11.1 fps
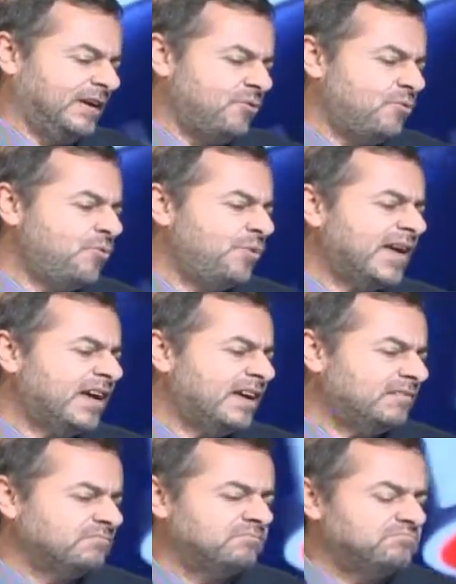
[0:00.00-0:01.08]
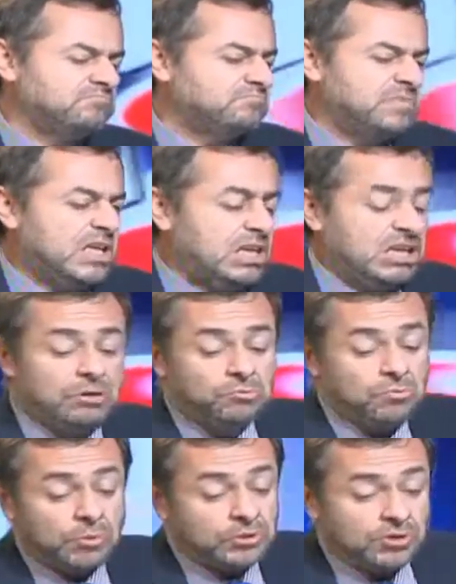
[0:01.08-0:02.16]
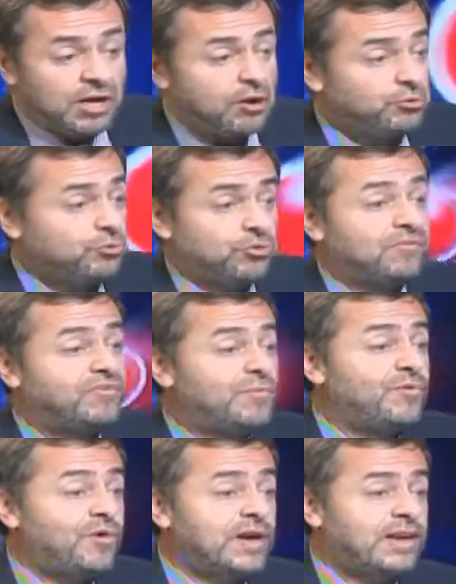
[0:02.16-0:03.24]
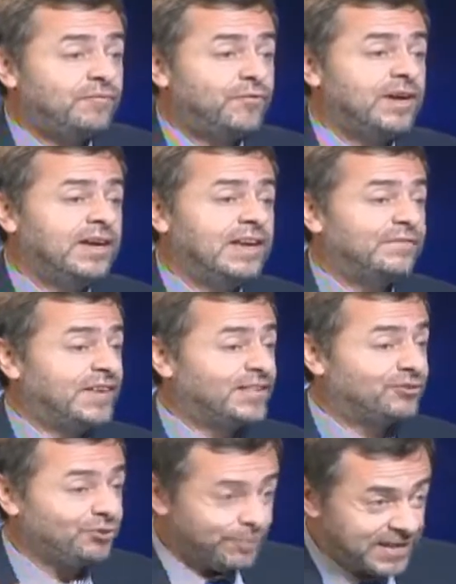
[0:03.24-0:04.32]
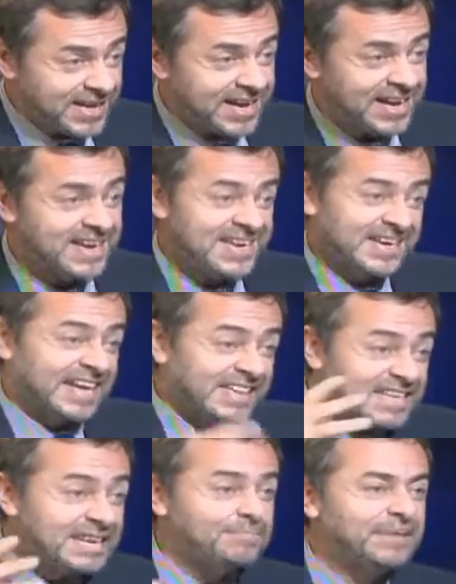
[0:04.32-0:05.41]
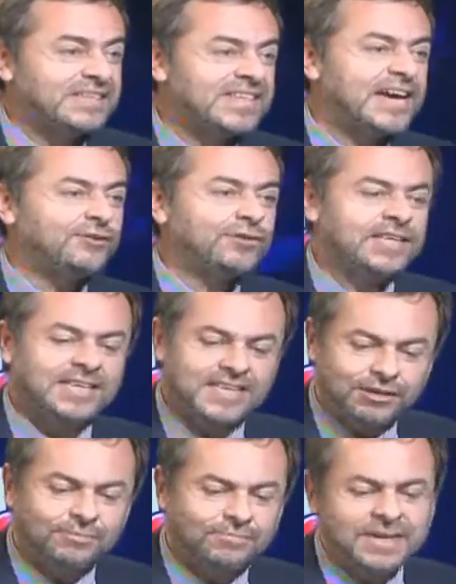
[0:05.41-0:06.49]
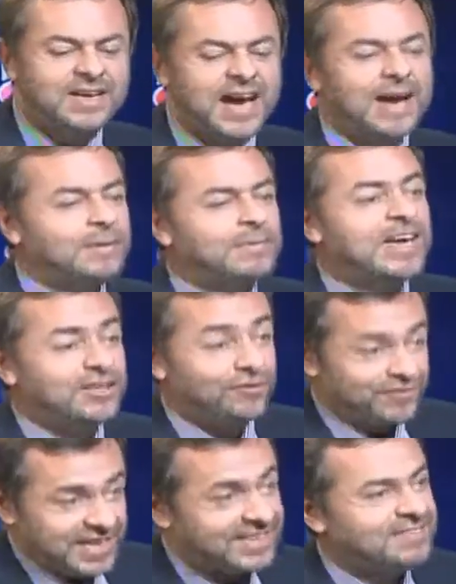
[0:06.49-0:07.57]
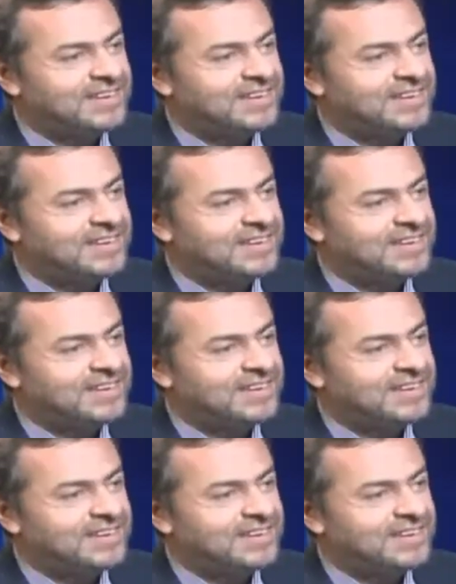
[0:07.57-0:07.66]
una y en un momento dado yo creo que fue muy buena, fue la filantropía, grandes empresarios que dijeron, a mí me ha ido bien,